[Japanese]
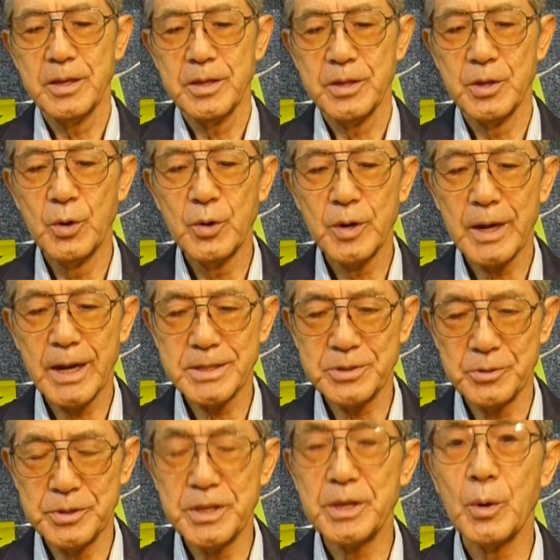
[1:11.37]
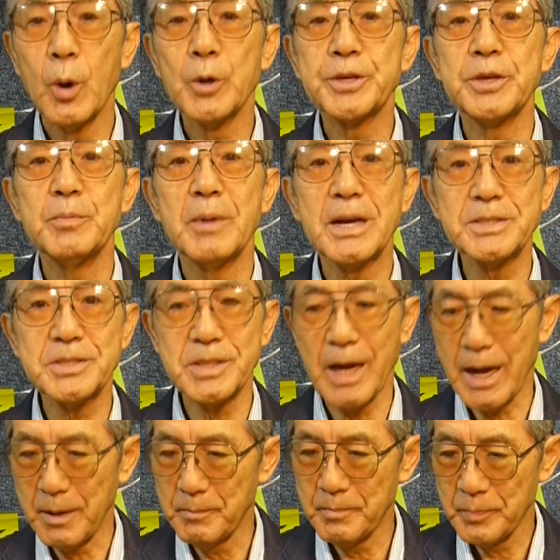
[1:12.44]
よん箇所に置きまし
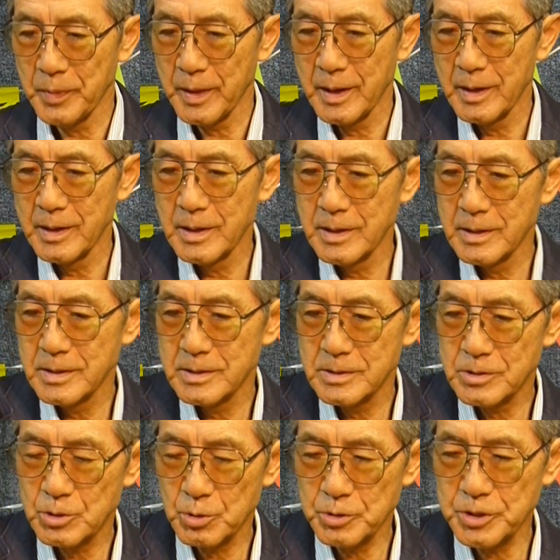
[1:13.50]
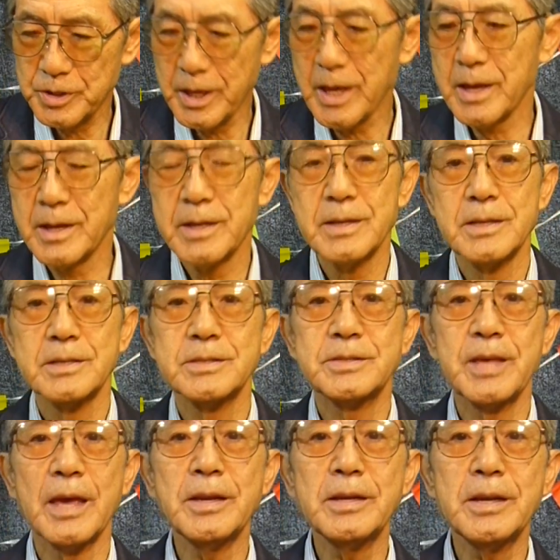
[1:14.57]
た。そして
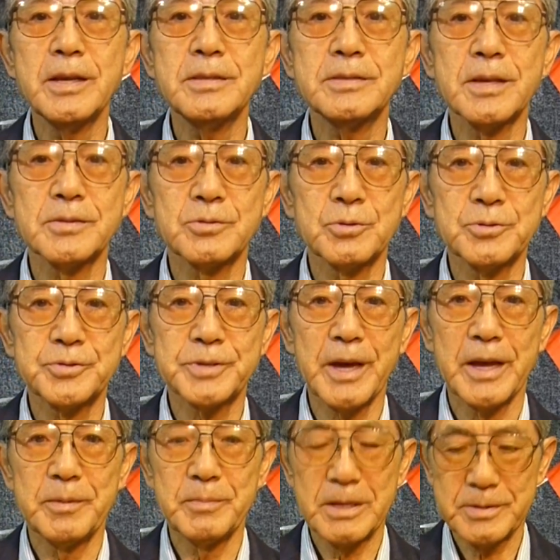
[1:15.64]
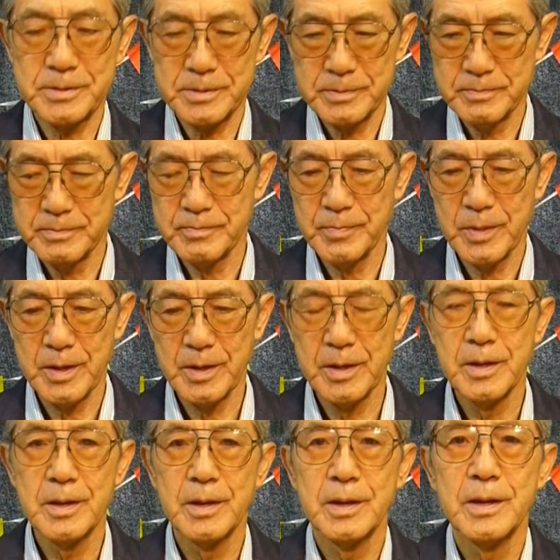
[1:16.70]
せんえん札を使います。
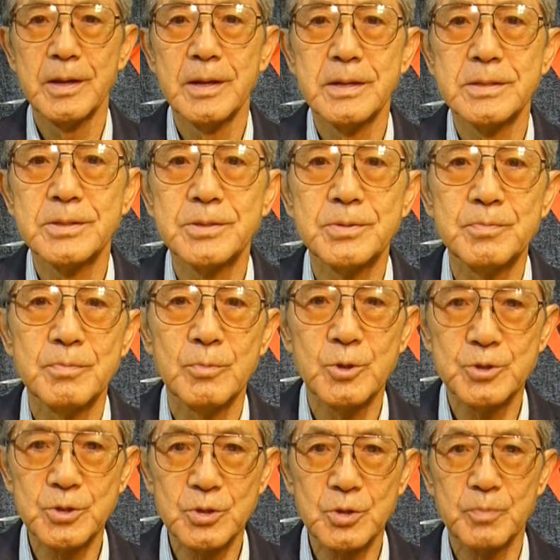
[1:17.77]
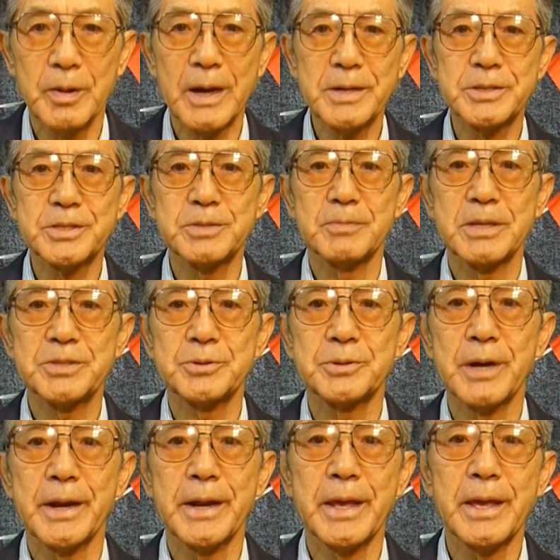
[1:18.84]
でちょっとバックしましょう
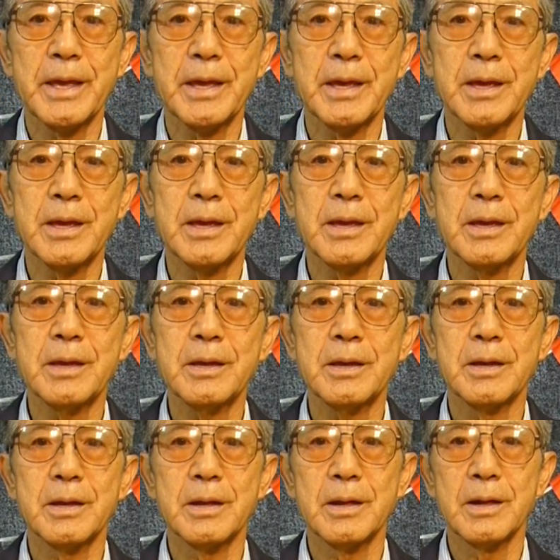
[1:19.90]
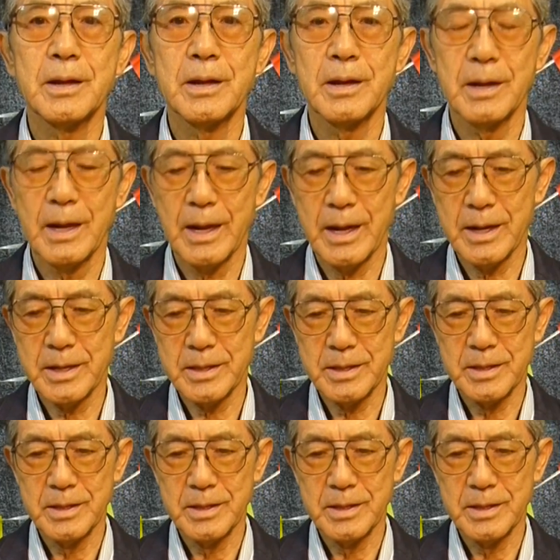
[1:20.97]
かね。はい、